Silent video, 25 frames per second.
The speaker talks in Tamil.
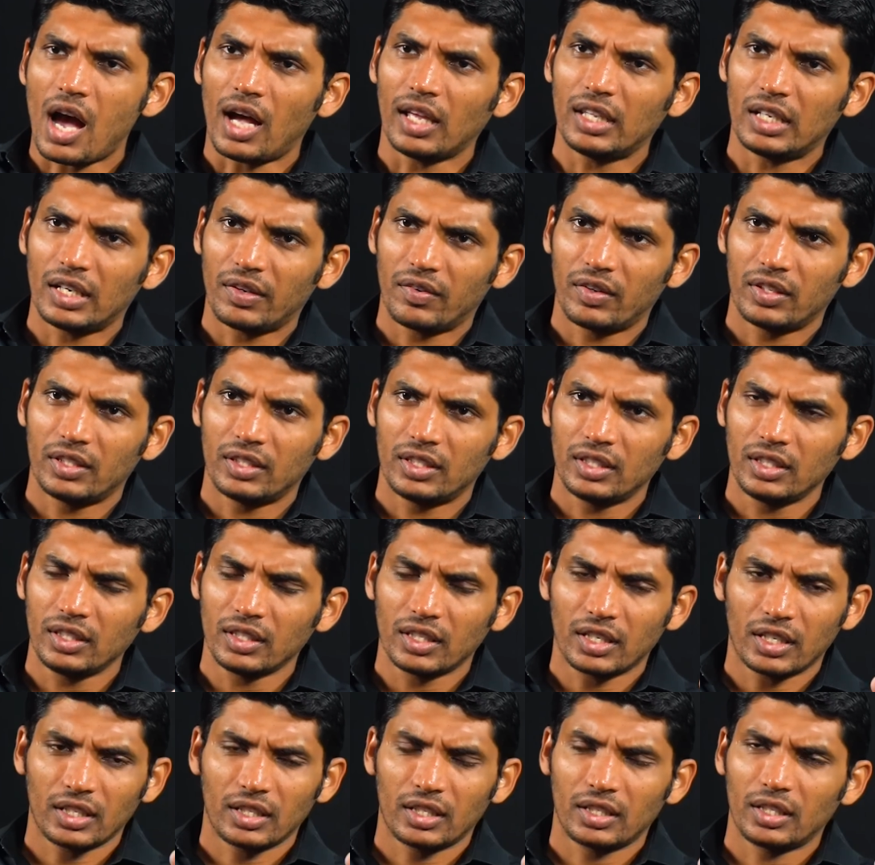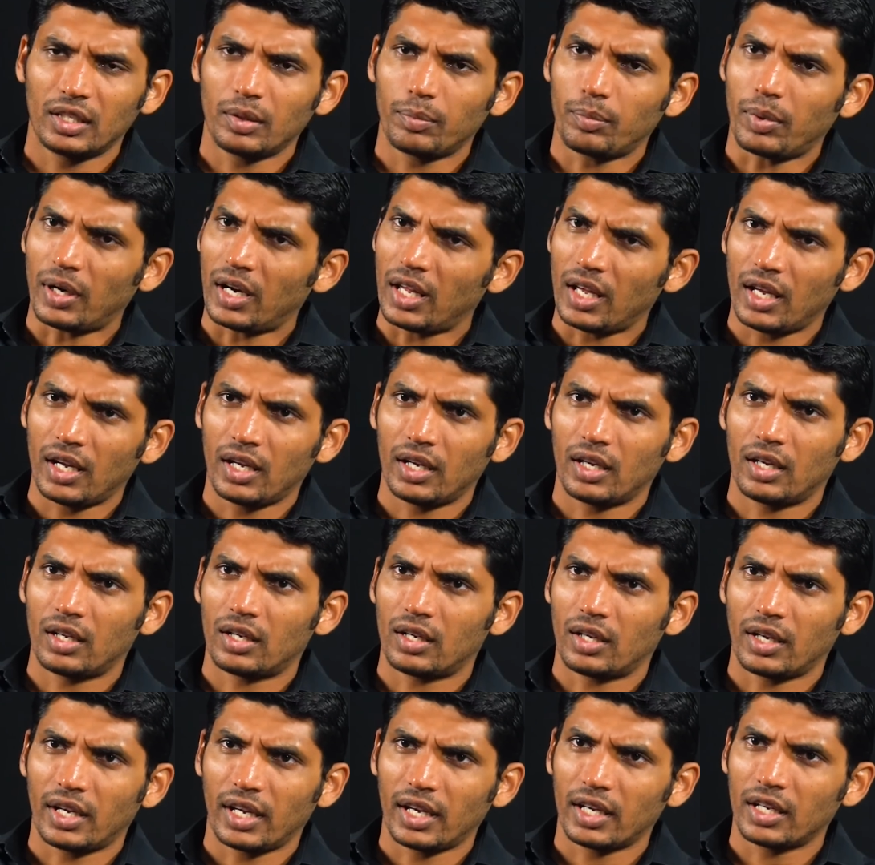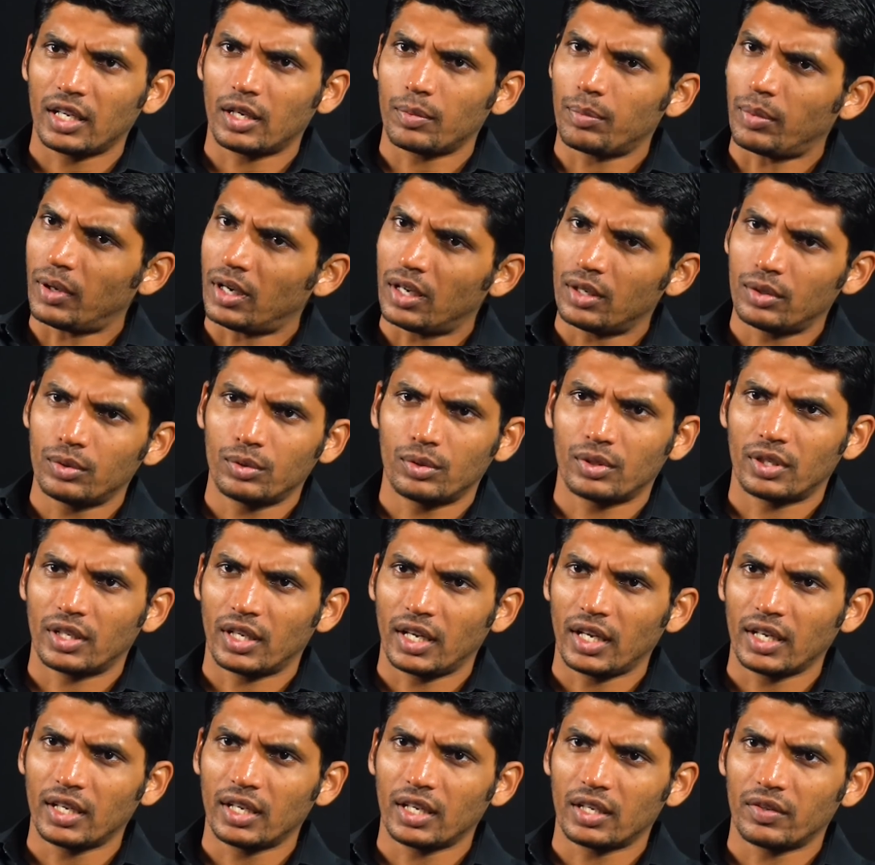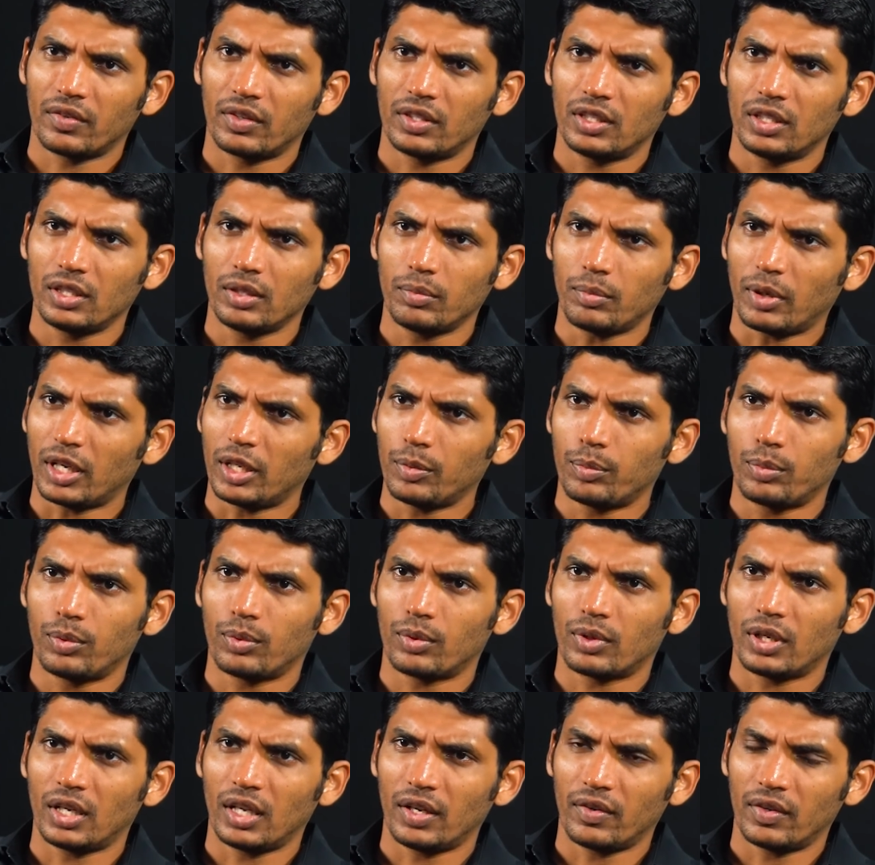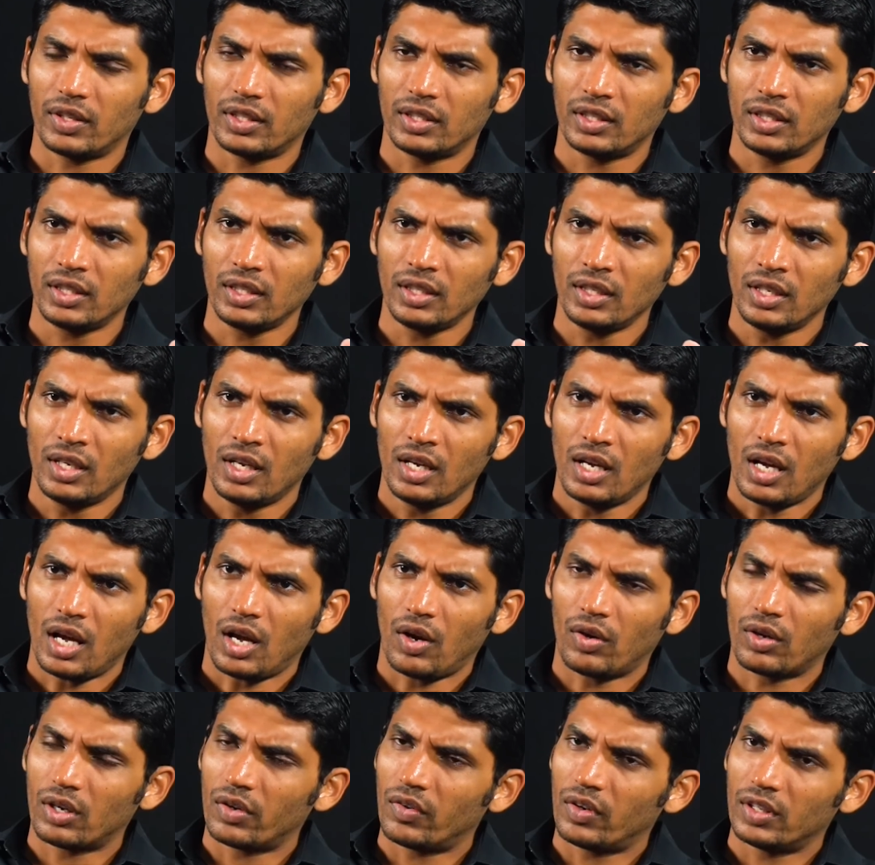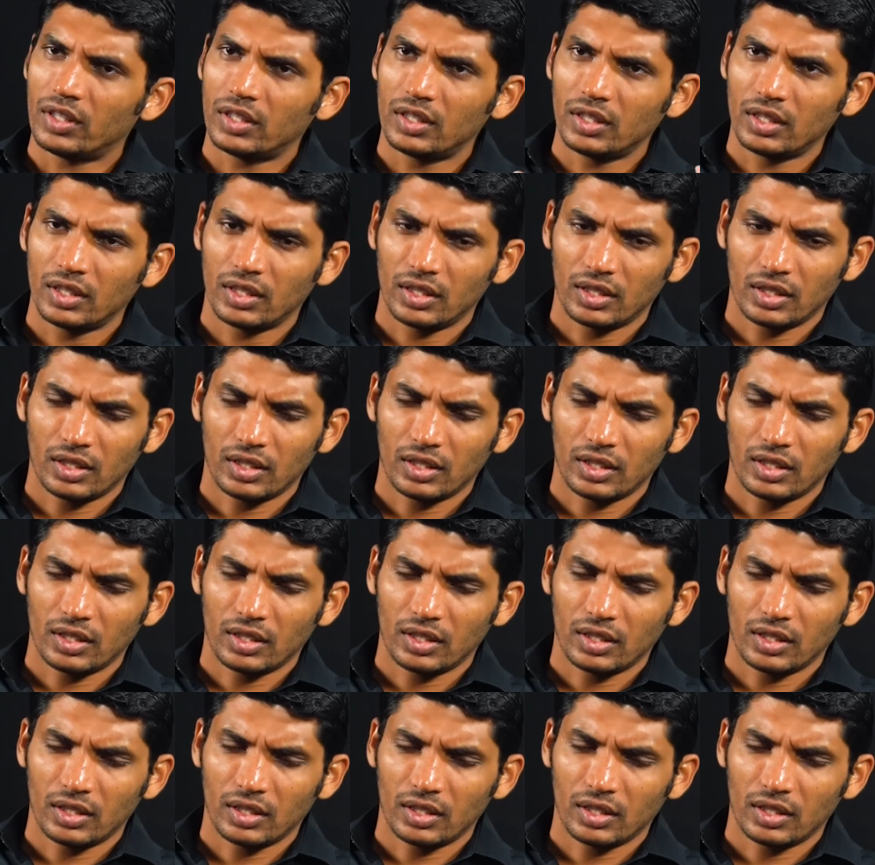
அதில் வந்து கிட்டத்தட்ட பல ஆயிரம் ஏக்கர் பல நூறு ஏக்கர் வந்து மணிப்பூரில் வந்து அவங்க வந்து